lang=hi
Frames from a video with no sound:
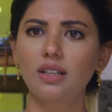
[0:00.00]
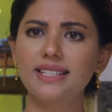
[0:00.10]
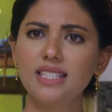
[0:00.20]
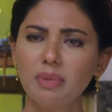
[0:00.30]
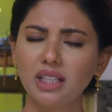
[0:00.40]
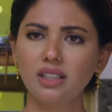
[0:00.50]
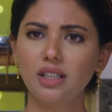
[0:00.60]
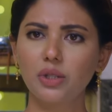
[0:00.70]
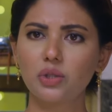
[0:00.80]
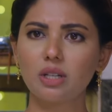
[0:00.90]
कैसी बातें
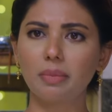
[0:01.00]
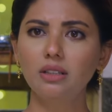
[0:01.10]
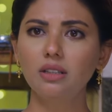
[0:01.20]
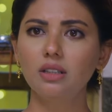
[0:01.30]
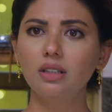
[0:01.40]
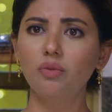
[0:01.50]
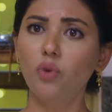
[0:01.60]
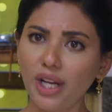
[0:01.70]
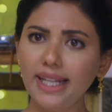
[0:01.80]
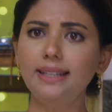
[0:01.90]
कर रही हो समन
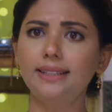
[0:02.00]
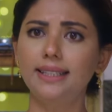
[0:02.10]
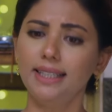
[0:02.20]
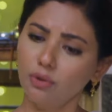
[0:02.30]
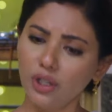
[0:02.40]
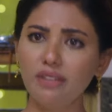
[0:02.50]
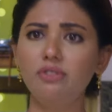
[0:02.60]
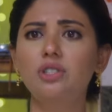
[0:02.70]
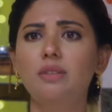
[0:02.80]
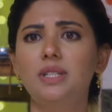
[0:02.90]
वही लड़की थी वही
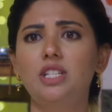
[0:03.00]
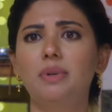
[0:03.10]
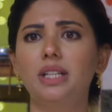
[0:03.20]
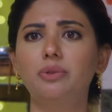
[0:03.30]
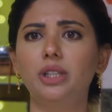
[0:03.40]
उसके पीछे पड़ी